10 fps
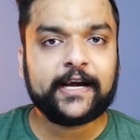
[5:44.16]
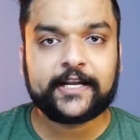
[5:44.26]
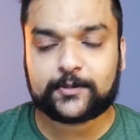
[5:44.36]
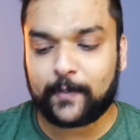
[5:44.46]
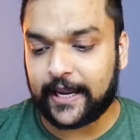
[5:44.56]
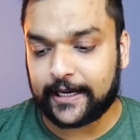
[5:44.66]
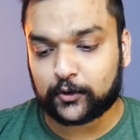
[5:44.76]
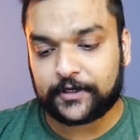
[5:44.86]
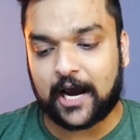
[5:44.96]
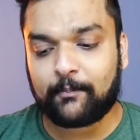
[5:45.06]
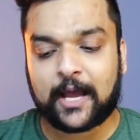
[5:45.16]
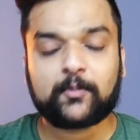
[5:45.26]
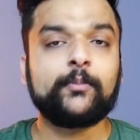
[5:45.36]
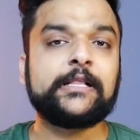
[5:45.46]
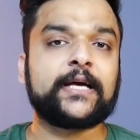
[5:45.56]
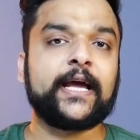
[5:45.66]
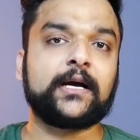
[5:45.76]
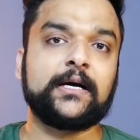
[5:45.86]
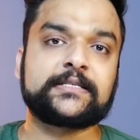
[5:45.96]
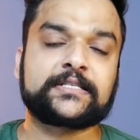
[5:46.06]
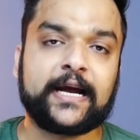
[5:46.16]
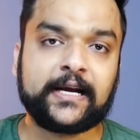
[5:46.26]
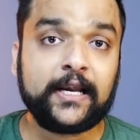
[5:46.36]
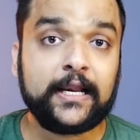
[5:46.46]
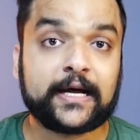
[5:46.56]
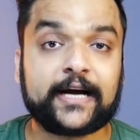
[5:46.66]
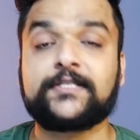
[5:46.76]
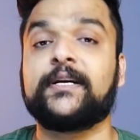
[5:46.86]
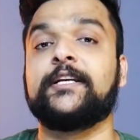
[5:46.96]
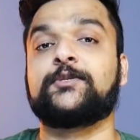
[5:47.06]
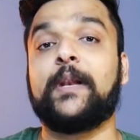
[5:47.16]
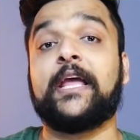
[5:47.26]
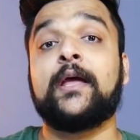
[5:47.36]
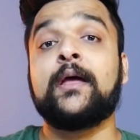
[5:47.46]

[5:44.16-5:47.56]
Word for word: की डिस्प्ले की तो यहां पर आपको मिलता है एक स्लाइटली लार्जर डिस्प्ले